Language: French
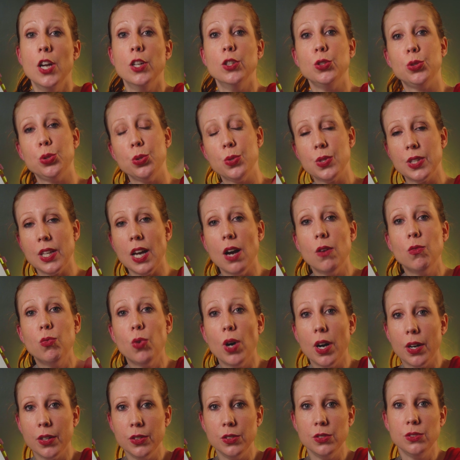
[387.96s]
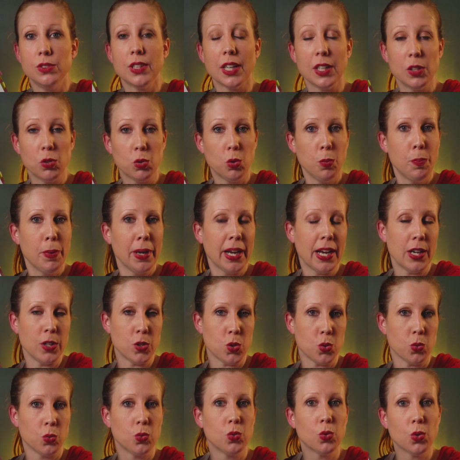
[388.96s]
jusqu'à avoir une
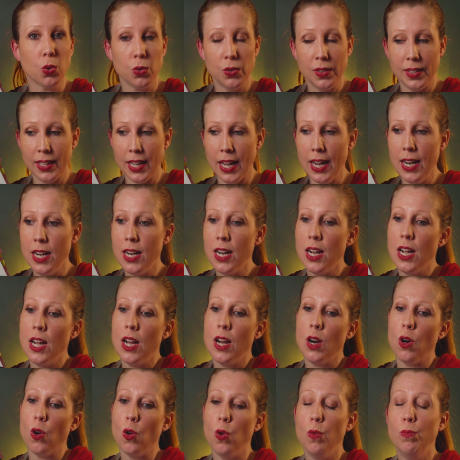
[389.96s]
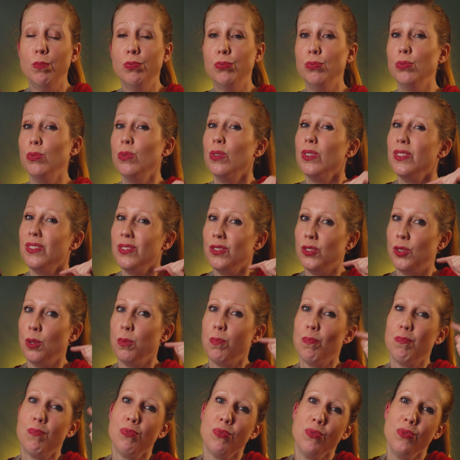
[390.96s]
récupération totale au bout de
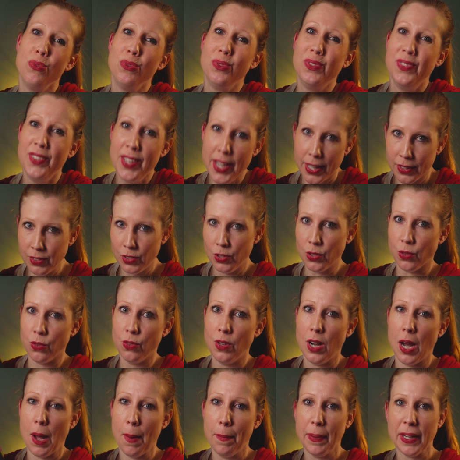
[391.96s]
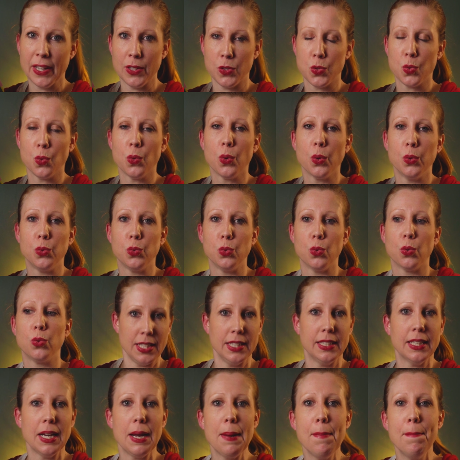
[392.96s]
plus d'un an après son retour.
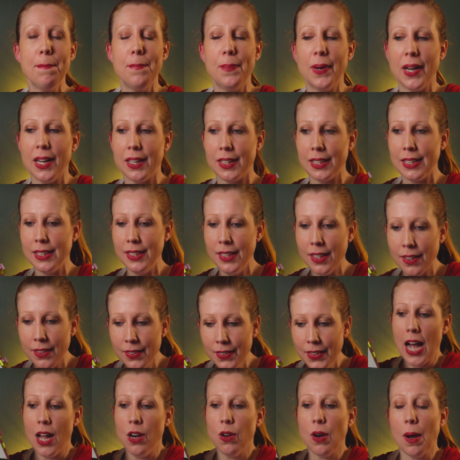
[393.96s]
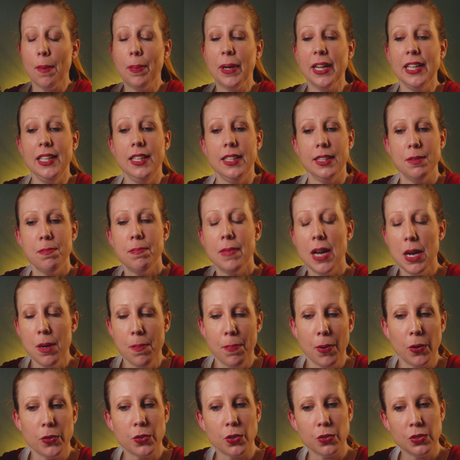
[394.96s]
C'est quand même pas rien. Alors après, il est mal
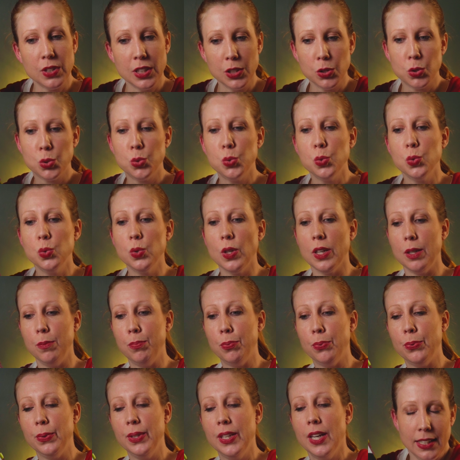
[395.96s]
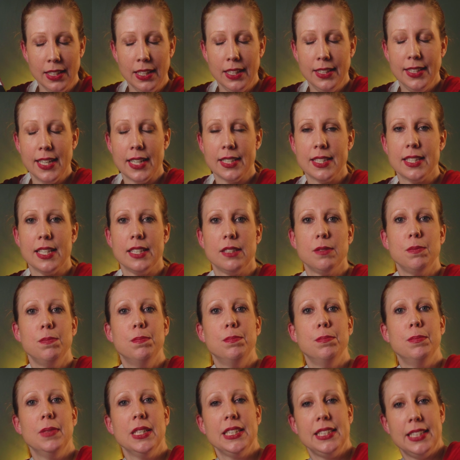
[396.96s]
pendant des jours et puis il y a cette
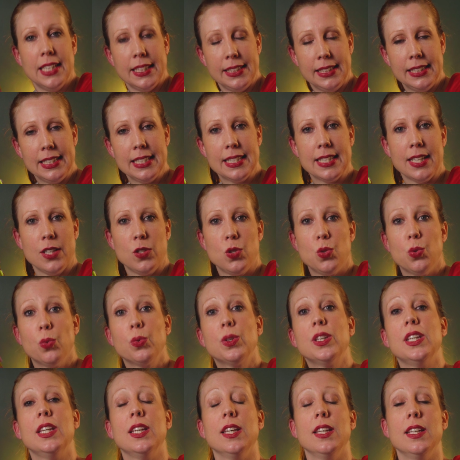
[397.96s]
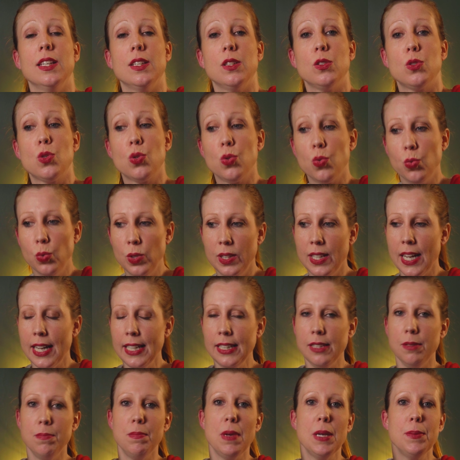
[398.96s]
médiatisation qui est
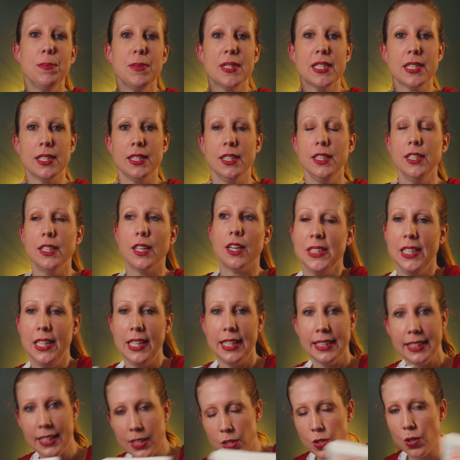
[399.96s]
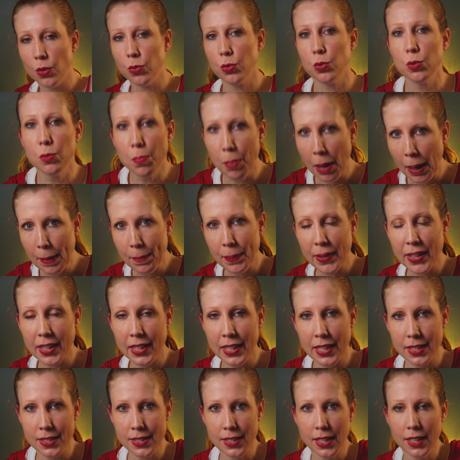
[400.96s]
soudaine, même si il était sans doute préparé
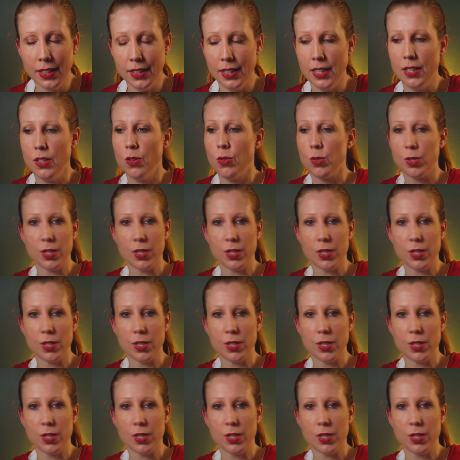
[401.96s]
et à ça. Il le